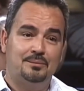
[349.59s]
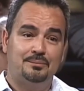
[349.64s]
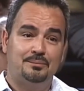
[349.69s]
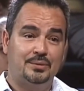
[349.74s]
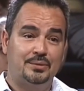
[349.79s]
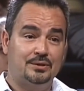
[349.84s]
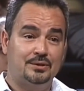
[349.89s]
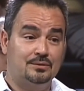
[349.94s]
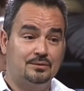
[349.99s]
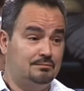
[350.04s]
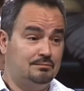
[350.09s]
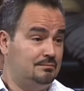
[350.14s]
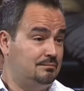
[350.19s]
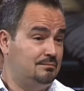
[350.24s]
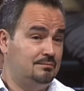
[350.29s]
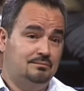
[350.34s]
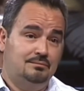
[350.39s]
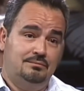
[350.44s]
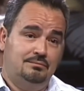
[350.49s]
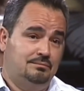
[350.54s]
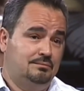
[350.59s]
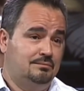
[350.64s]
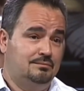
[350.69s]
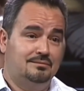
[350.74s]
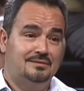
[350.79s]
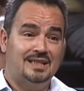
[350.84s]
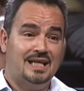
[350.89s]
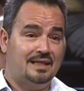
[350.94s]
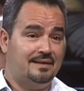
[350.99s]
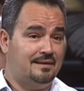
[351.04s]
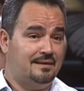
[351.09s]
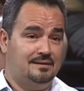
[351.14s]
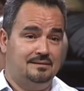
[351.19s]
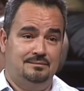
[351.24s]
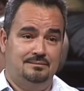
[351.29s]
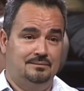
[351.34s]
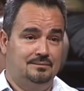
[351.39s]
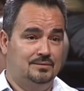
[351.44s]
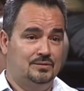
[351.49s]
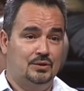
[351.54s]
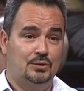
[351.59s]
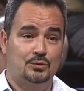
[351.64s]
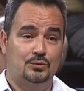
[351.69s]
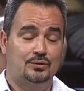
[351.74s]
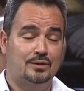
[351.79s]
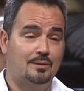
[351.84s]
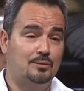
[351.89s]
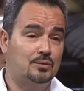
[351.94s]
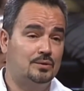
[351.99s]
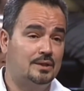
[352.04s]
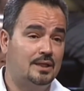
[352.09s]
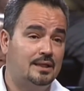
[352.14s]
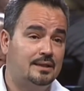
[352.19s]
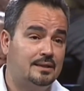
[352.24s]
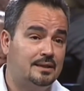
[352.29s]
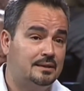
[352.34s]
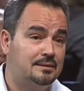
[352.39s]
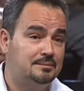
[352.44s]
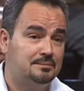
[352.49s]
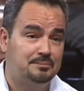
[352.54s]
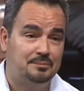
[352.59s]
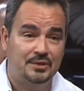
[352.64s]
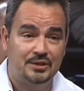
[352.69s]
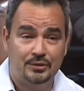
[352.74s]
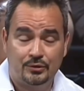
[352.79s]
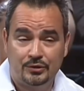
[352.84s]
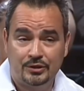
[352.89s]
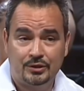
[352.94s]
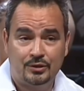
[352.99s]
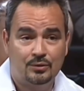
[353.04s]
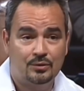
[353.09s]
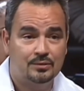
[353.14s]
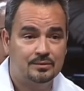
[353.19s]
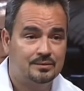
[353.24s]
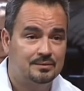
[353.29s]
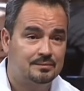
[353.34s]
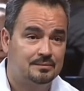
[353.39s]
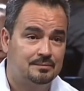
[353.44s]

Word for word: pero nada, no encontramos nada, periódico,